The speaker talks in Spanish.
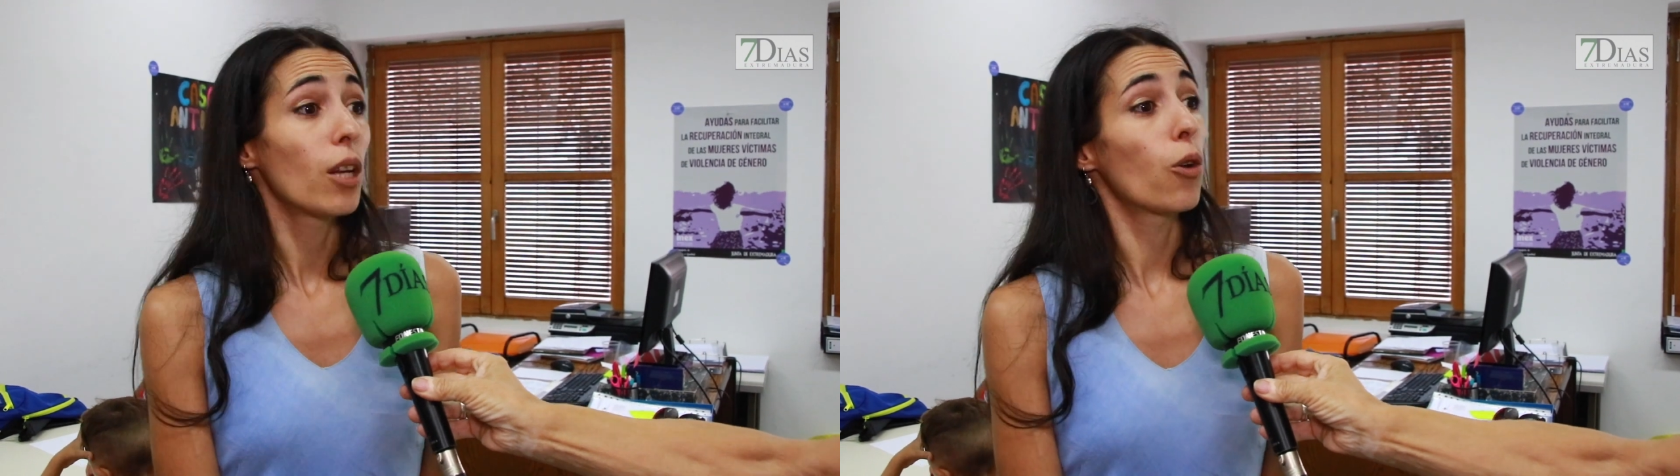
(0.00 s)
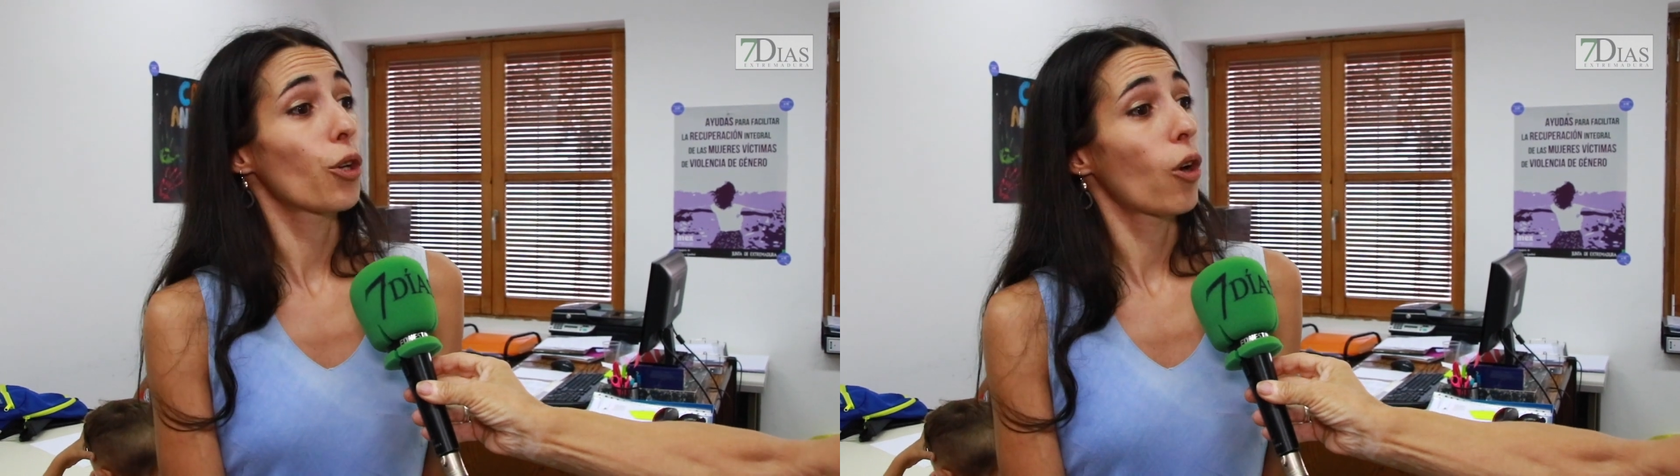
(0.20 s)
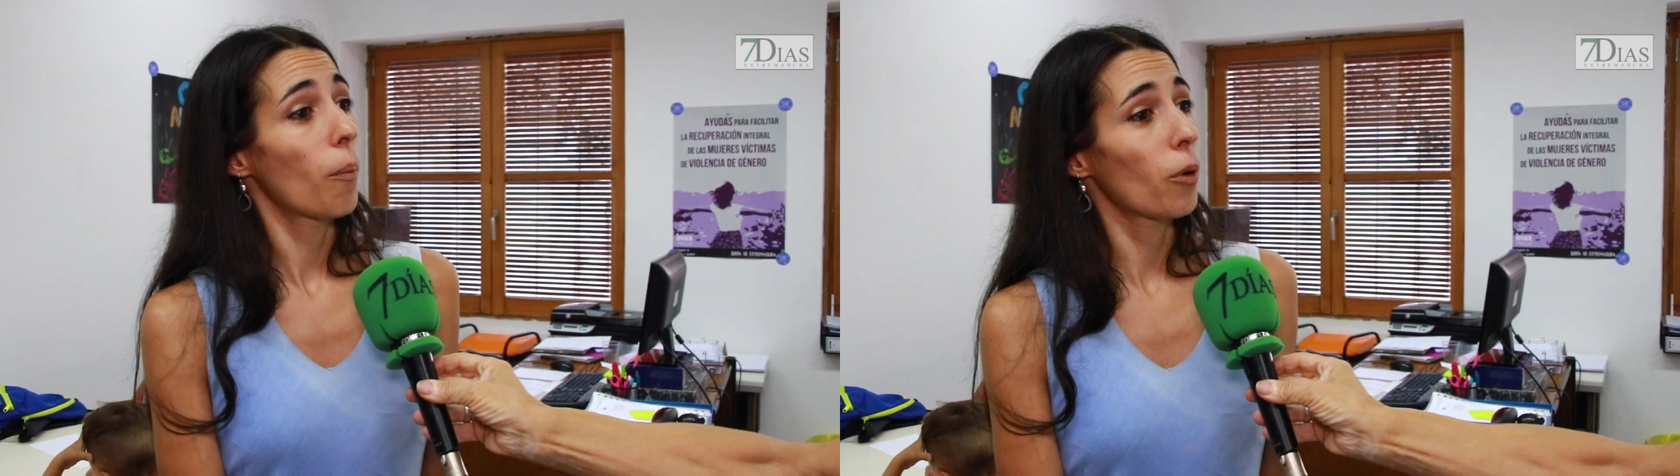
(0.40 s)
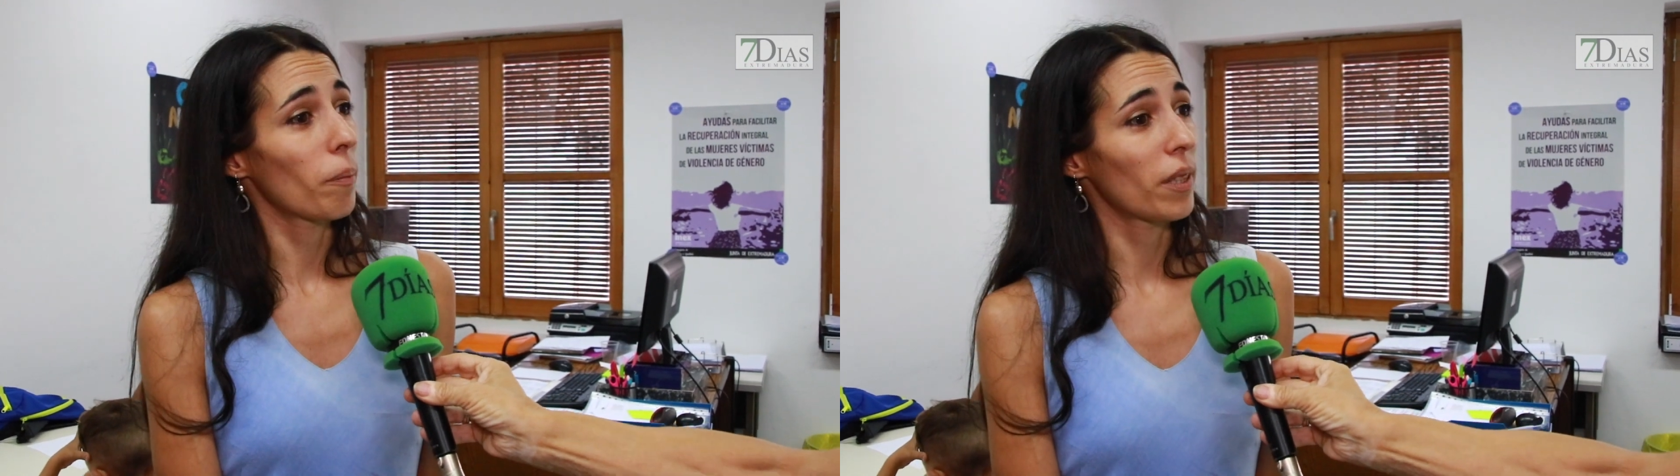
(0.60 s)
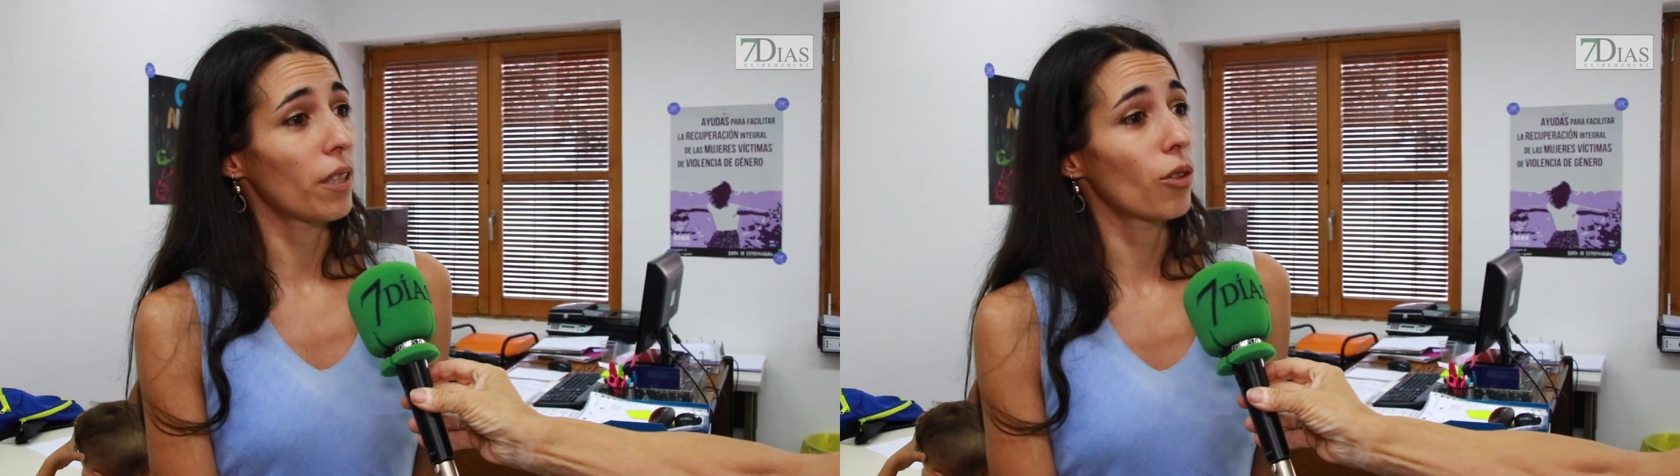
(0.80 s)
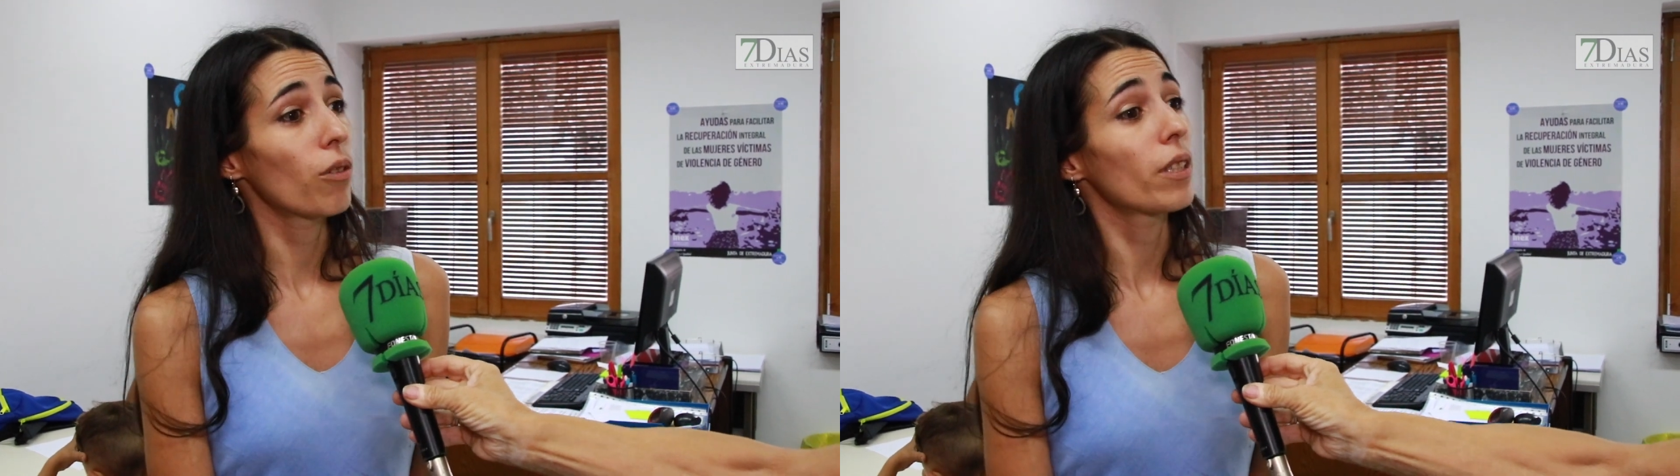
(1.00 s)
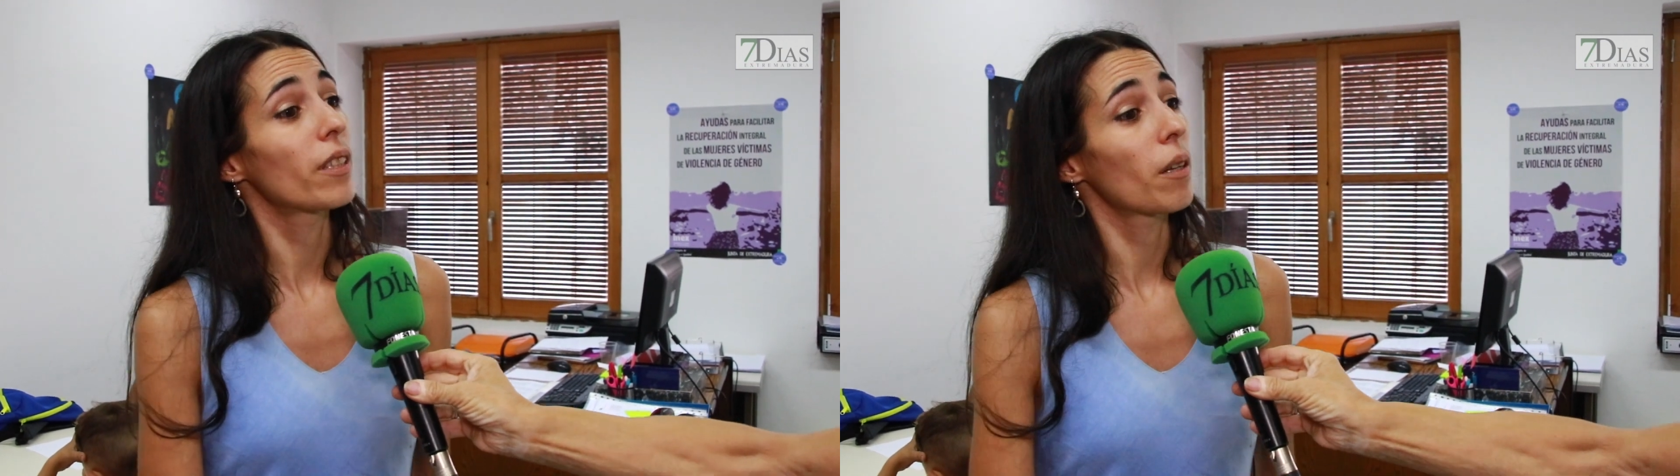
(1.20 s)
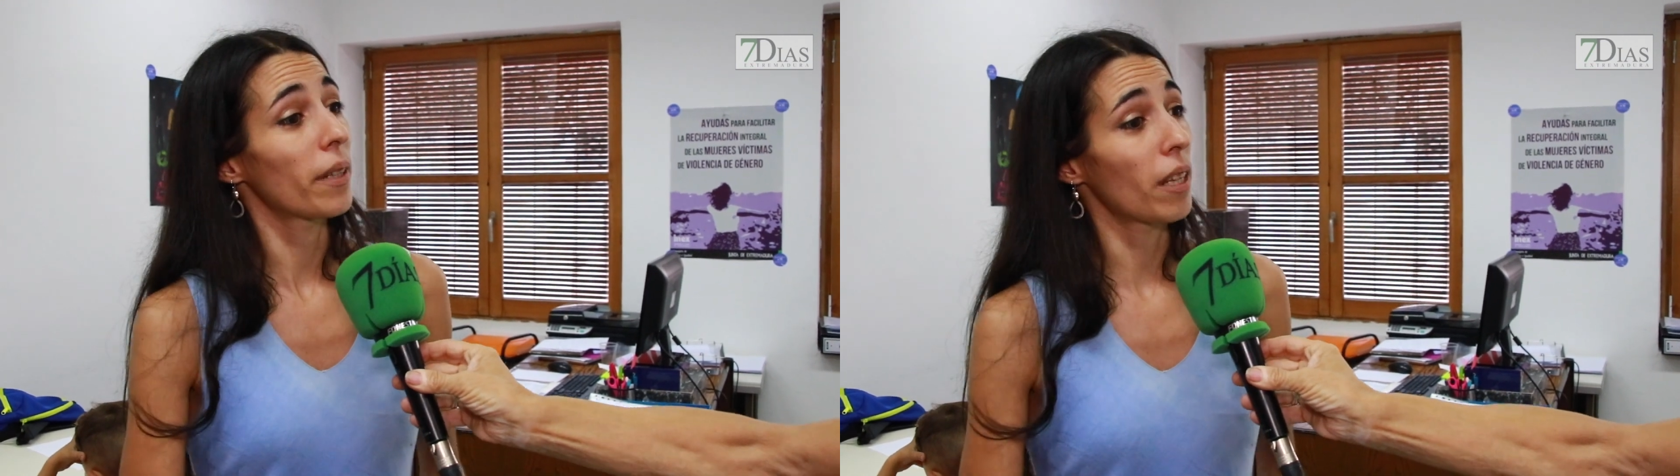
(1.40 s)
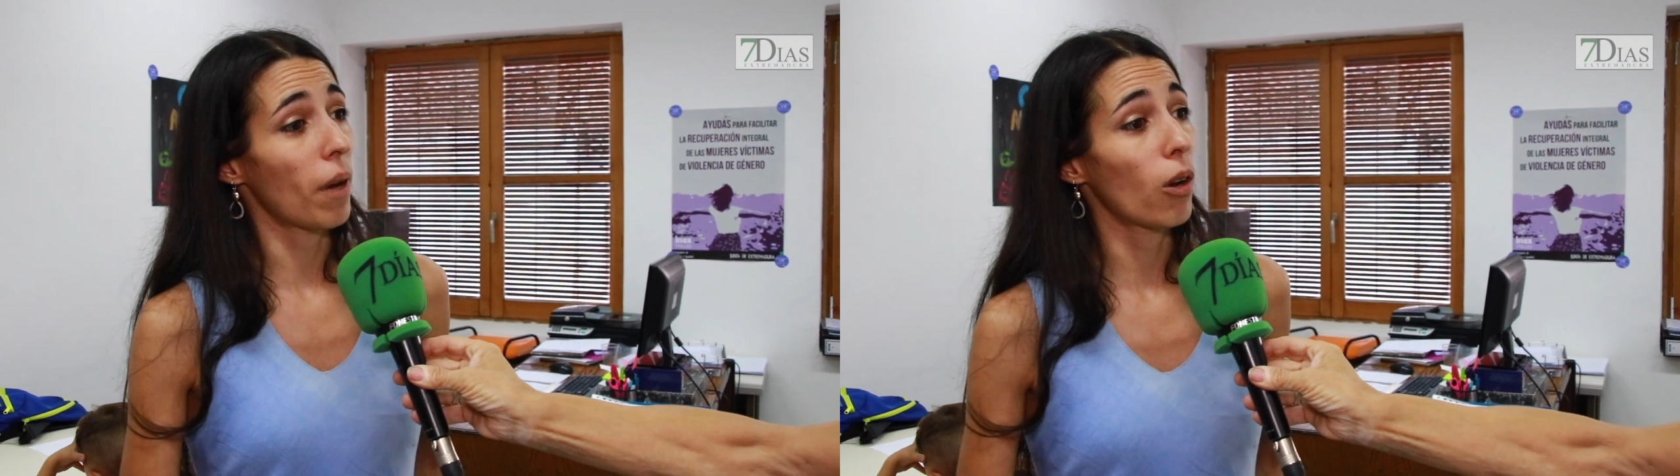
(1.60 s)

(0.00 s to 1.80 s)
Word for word: lo que nos ha permitido intervenir en